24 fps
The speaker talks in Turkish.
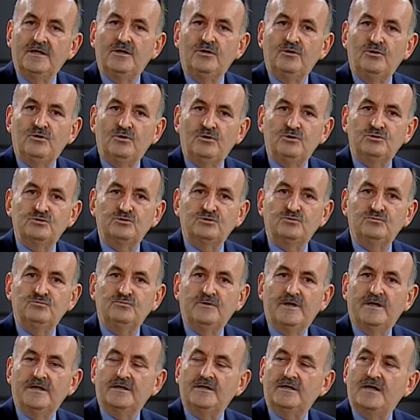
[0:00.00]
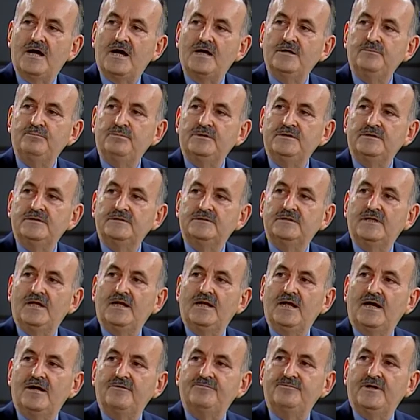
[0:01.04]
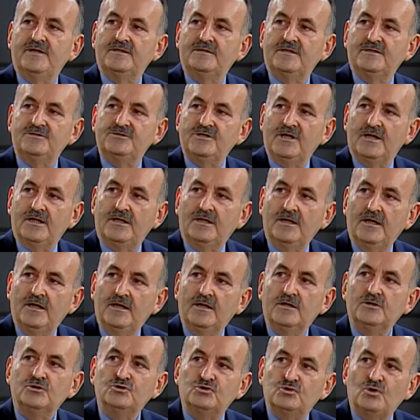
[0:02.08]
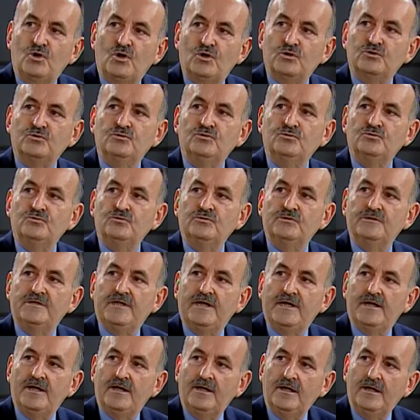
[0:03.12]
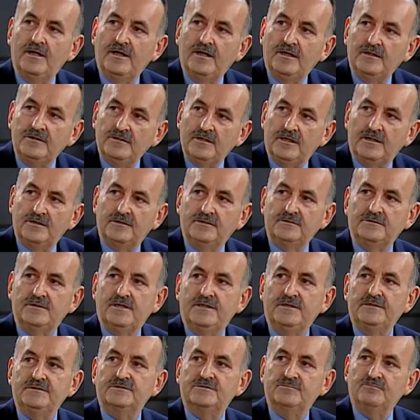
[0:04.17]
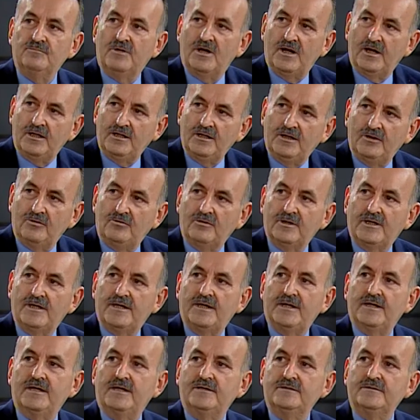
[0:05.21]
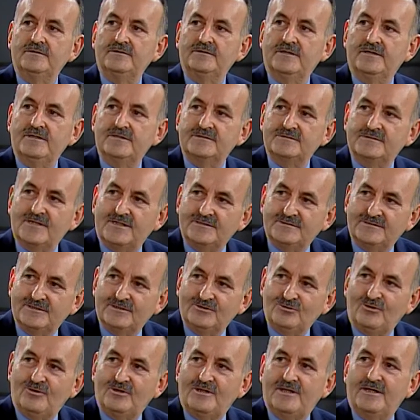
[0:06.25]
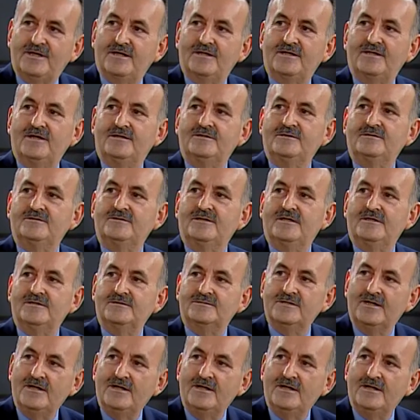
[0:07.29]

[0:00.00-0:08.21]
özgüven kaybını telafi edecek zor gününde yanındayız. Maliye olarak yanındayız, hazine olarak yanındayız,